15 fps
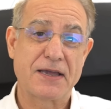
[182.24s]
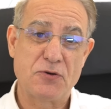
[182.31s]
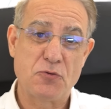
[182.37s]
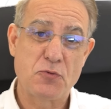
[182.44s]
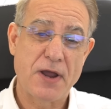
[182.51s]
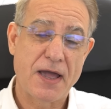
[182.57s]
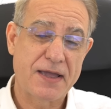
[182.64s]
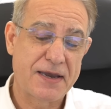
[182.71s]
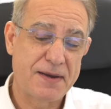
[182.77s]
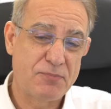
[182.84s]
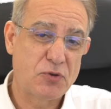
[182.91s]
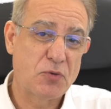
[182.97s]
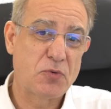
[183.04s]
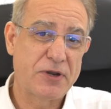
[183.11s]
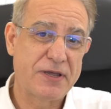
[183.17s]
que no una
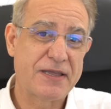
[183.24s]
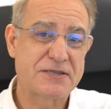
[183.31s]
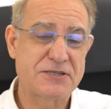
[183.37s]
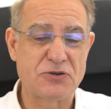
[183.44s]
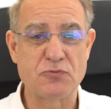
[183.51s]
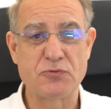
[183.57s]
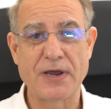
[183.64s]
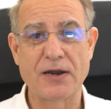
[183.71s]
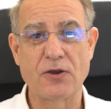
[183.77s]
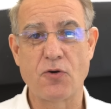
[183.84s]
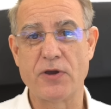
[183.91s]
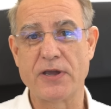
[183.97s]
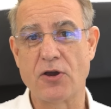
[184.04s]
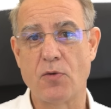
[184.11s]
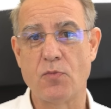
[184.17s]
criptomoneda, sino una
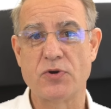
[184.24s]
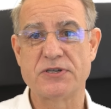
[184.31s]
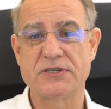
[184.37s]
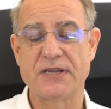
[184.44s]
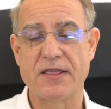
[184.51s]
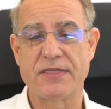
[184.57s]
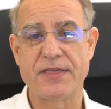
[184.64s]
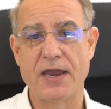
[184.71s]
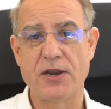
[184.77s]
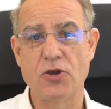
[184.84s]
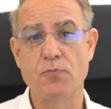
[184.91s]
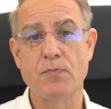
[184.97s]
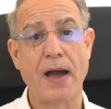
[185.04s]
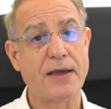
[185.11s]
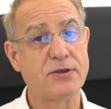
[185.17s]
altcoin como es
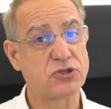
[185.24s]
Ethereum.